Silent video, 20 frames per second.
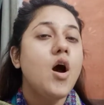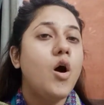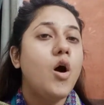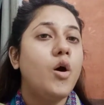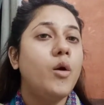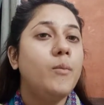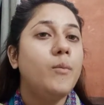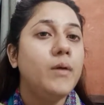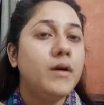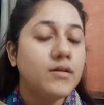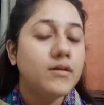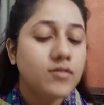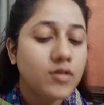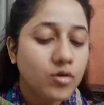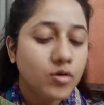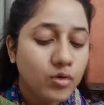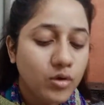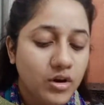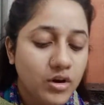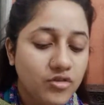और ब्लड
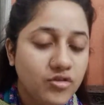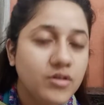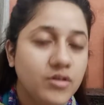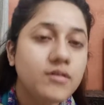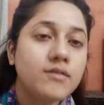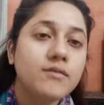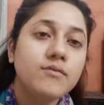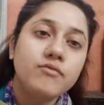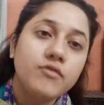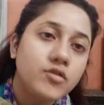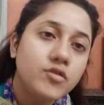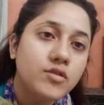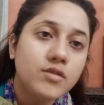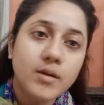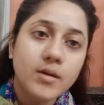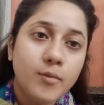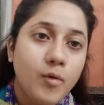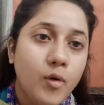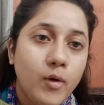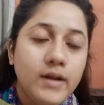सर्कुलेशन तो
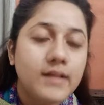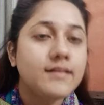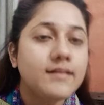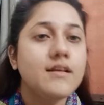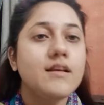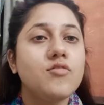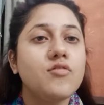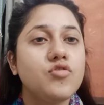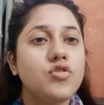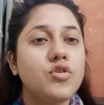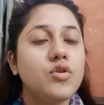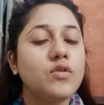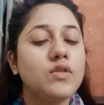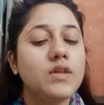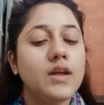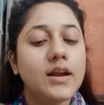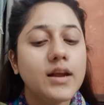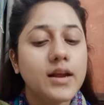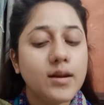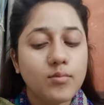सब ऑयल से ही अच्छी होती
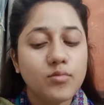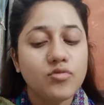है लेकिन